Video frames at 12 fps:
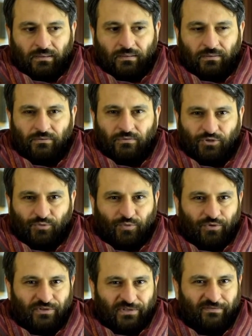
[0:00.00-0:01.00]
Und du
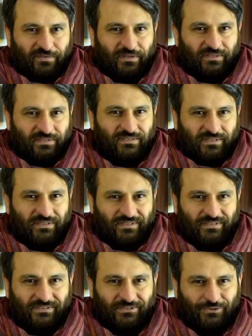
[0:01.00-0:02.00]
spürst einfach diese
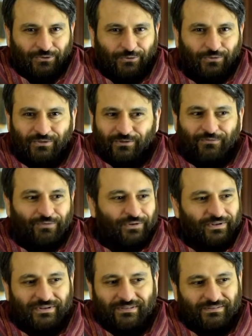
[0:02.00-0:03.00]

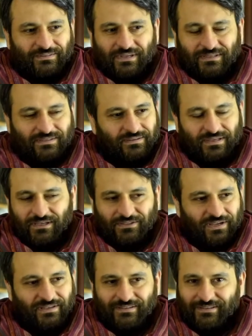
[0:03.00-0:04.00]
Schuldgefühle, dass du sagst, okay,
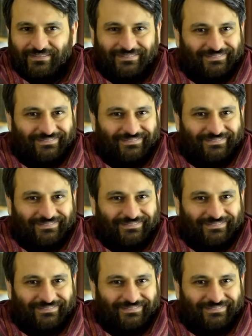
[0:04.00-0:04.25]
scheiße.